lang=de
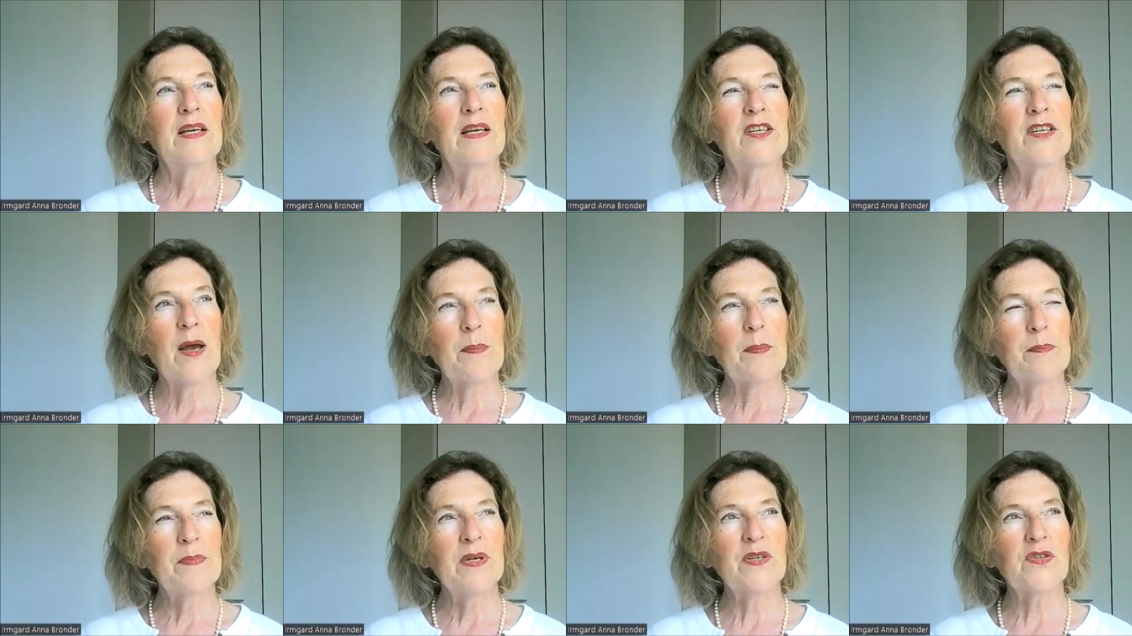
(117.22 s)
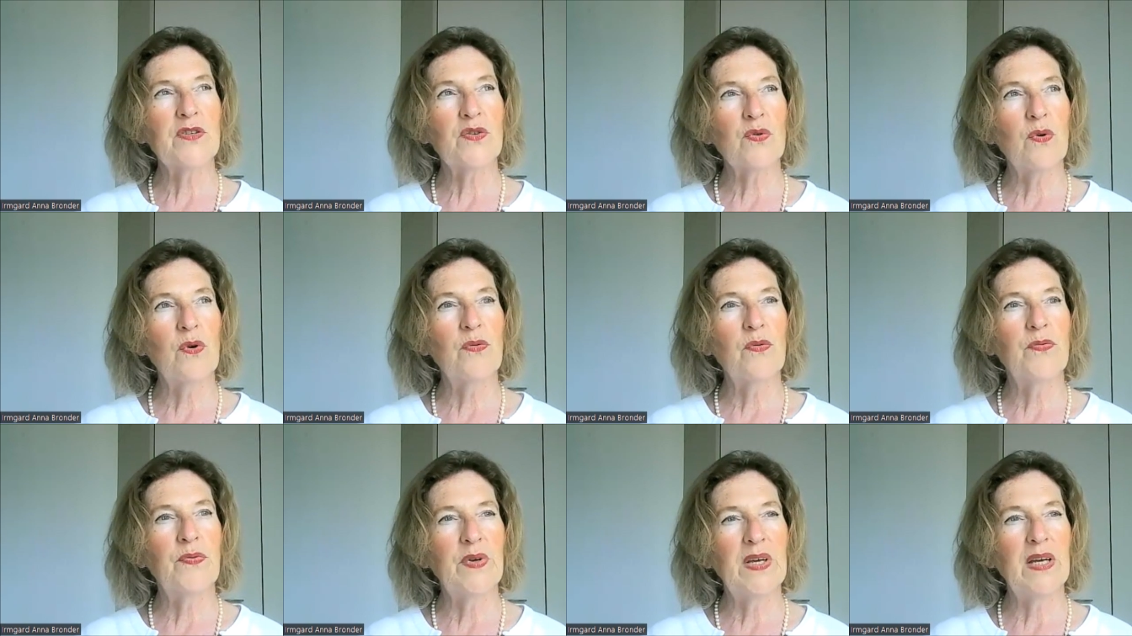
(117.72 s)
Ich habe mir
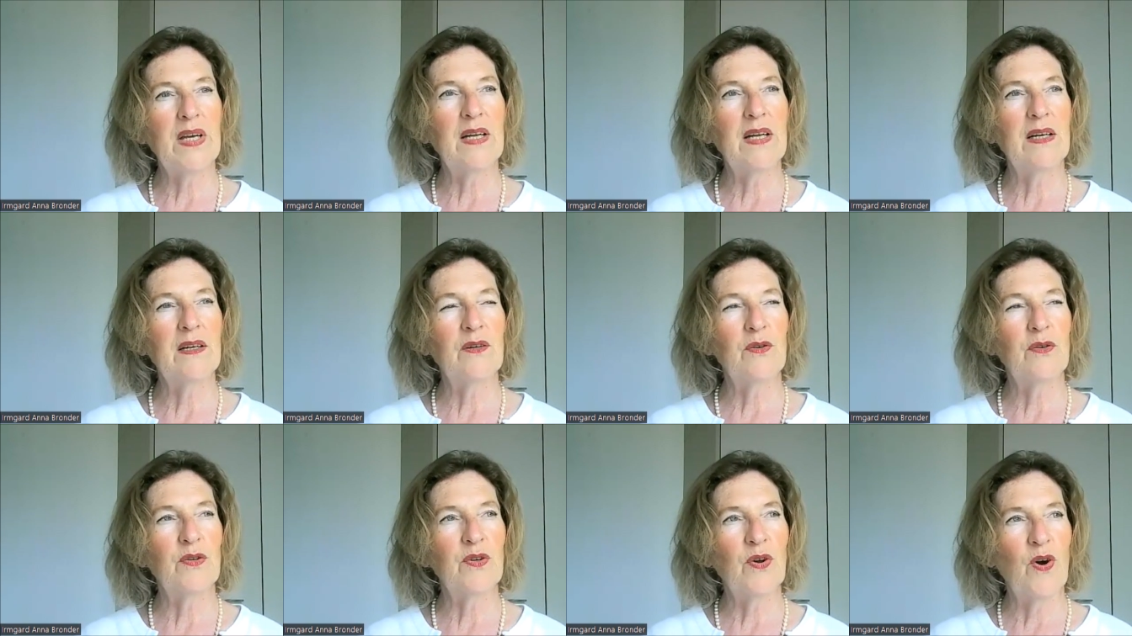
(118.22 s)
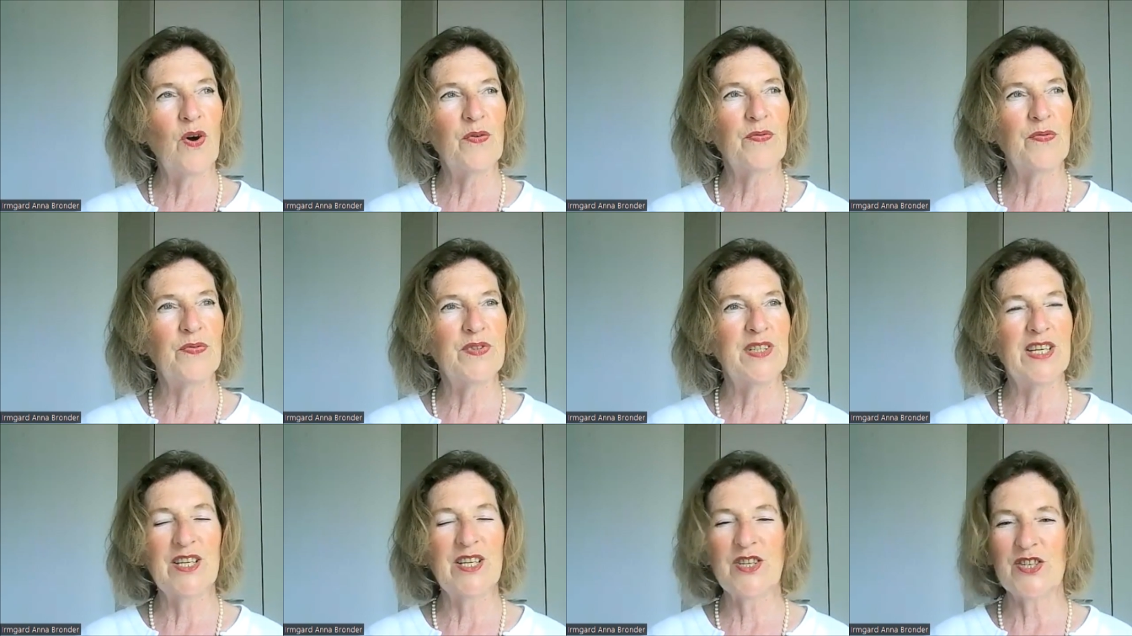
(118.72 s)
so viel und
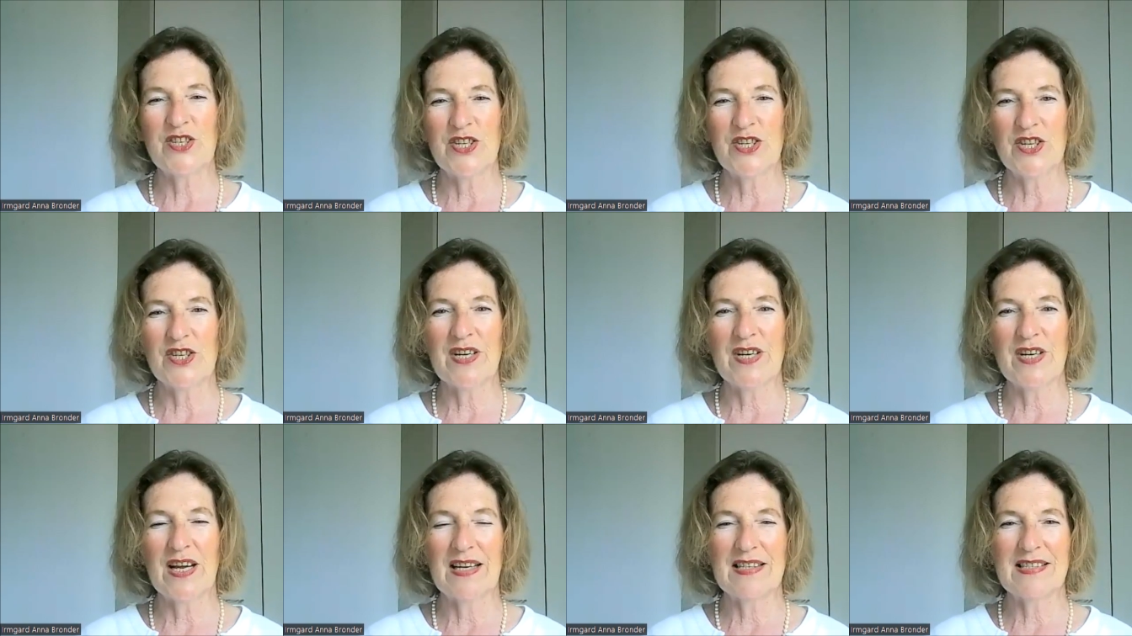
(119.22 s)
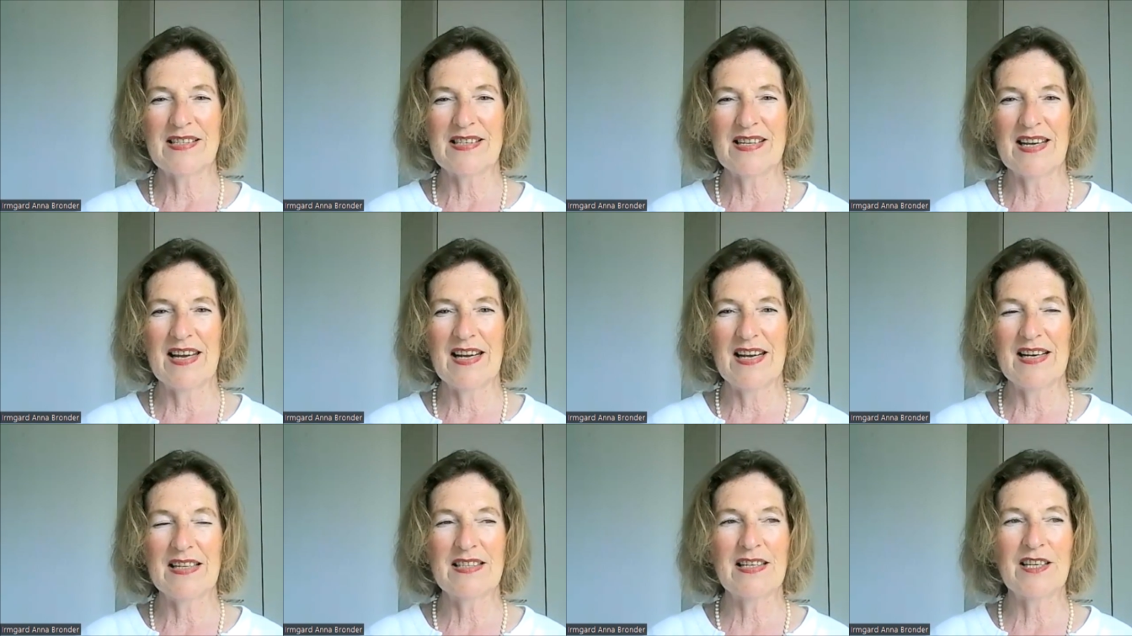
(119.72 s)
oft die Geschichte
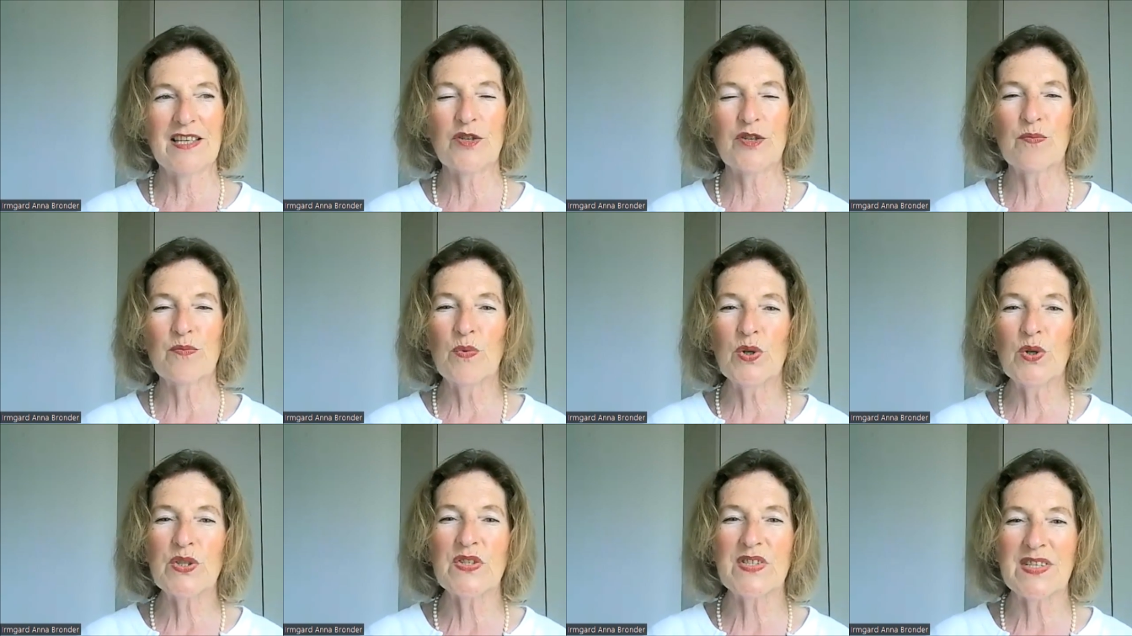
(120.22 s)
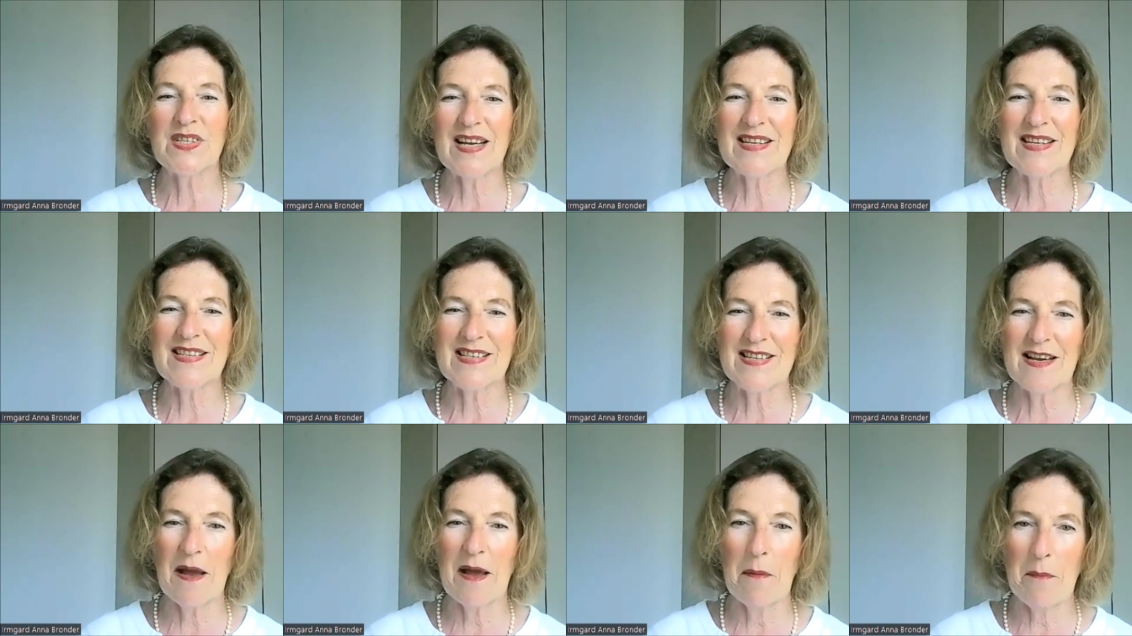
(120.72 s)
erzählt, ich muss
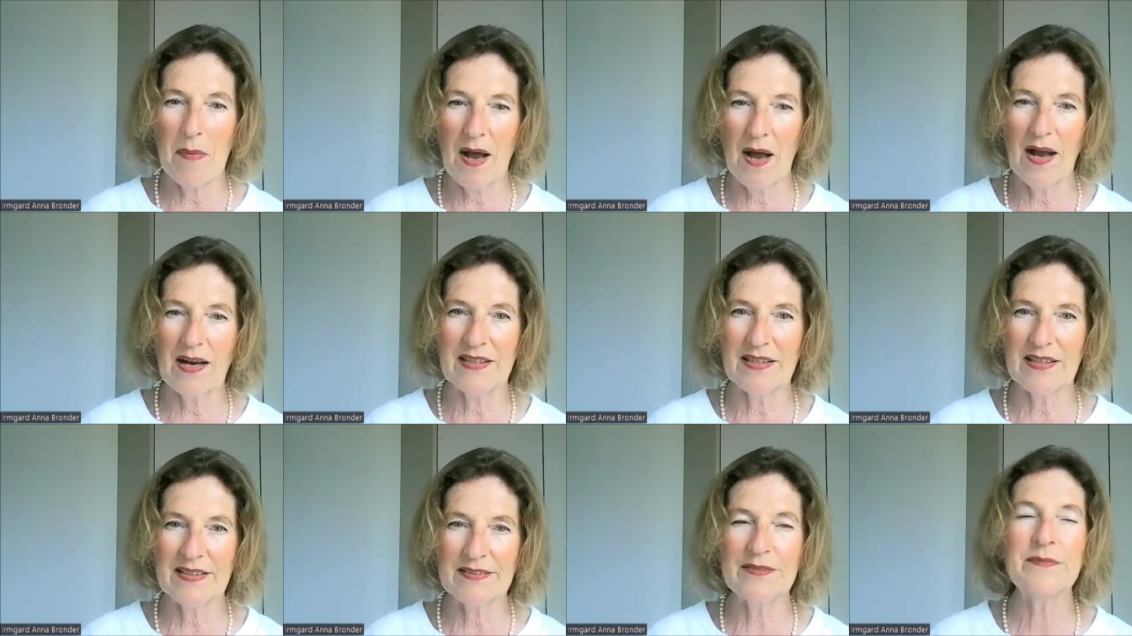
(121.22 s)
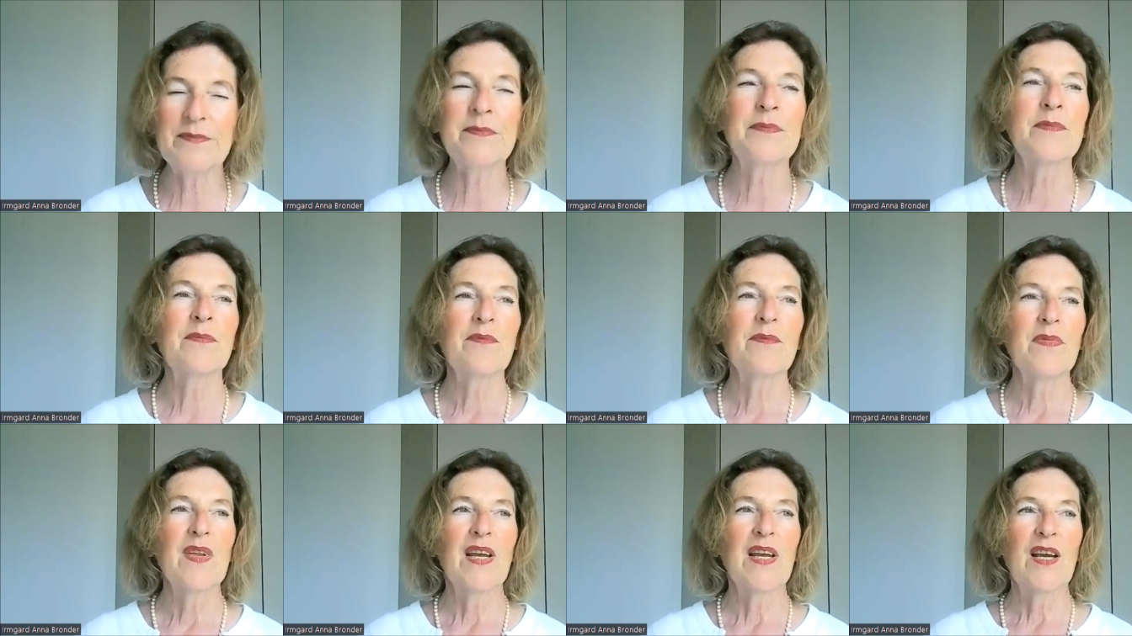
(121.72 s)
das ja machen,
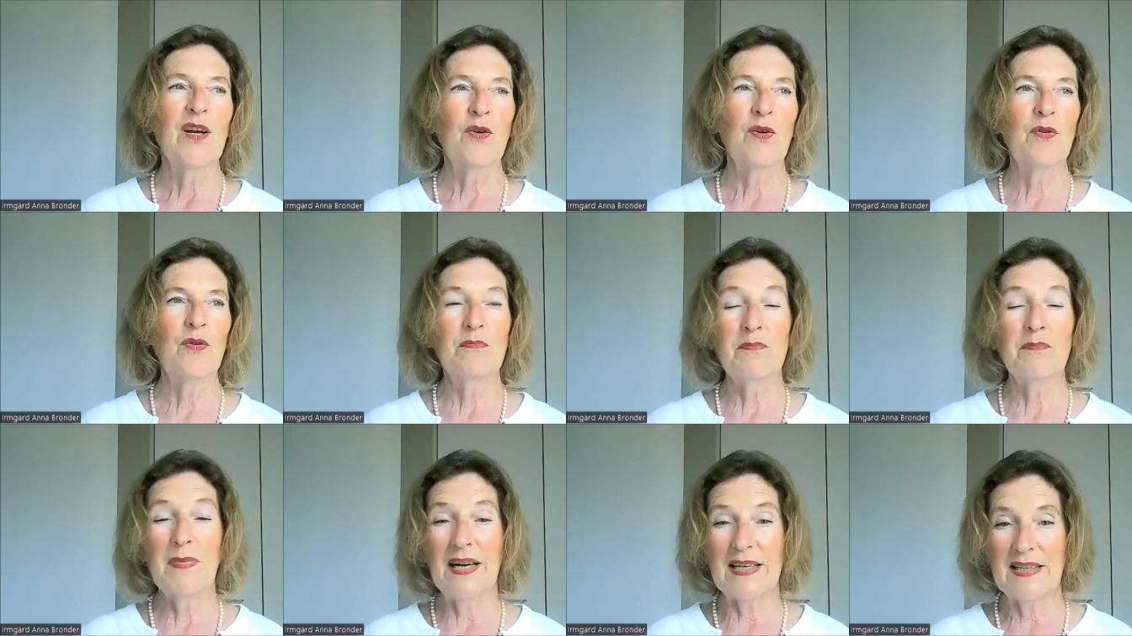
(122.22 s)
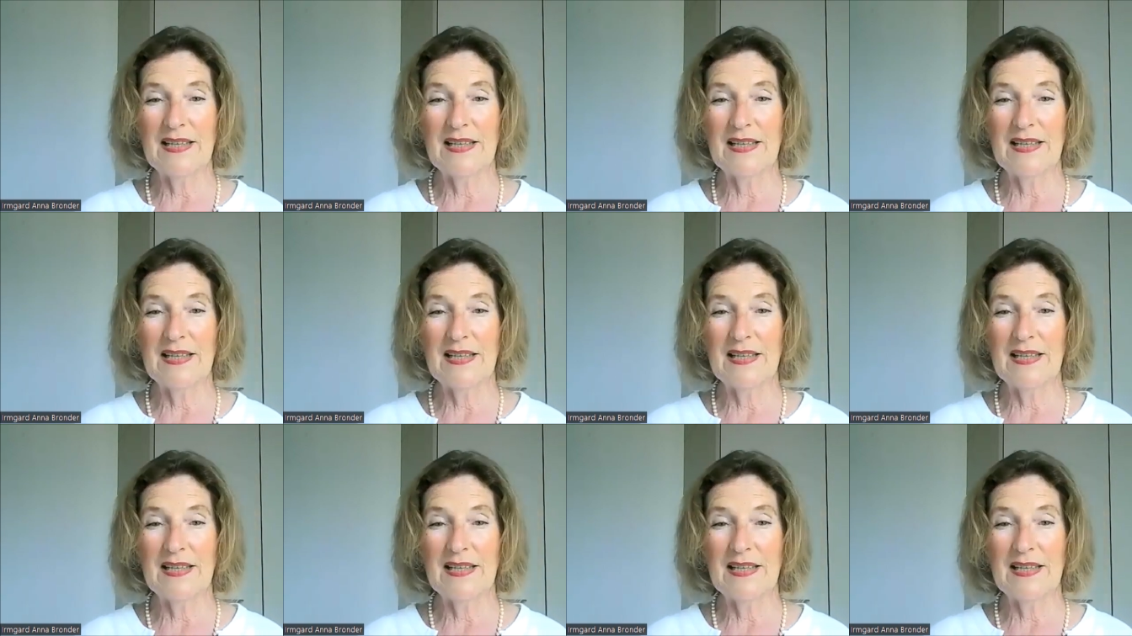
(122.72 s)
um